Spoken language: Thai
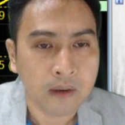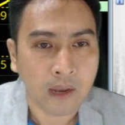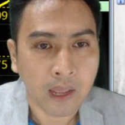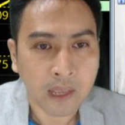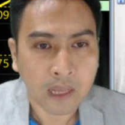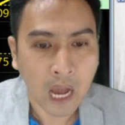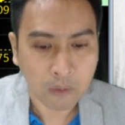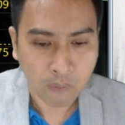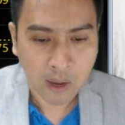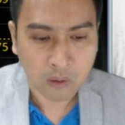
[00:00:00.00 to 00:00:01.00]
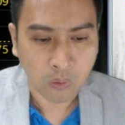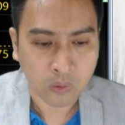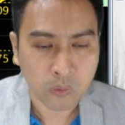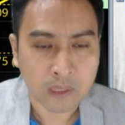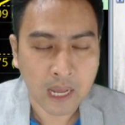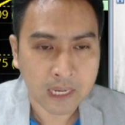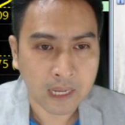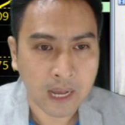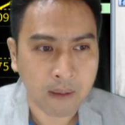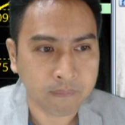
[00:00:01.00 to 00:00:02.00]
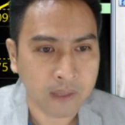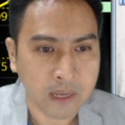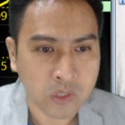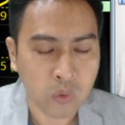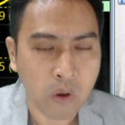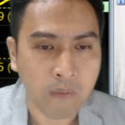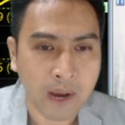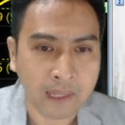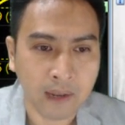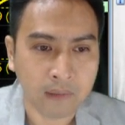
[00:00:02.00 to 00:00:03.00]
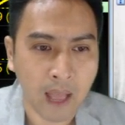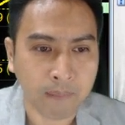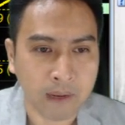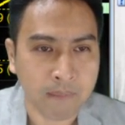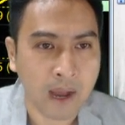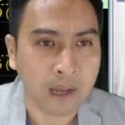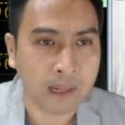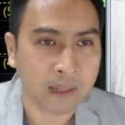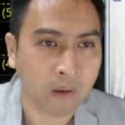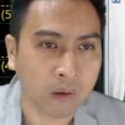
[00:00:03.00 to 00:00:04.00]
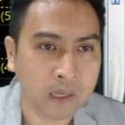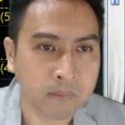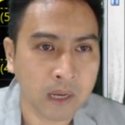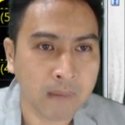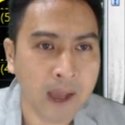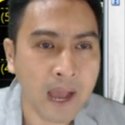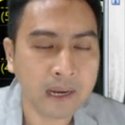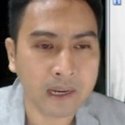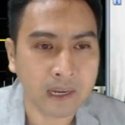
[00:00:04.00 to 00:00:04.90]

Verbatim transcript: ในการวางกลยุทธ์นั้นนะครับในช่วงเวลาที่เราทำกันมาในตลอดเกือบ5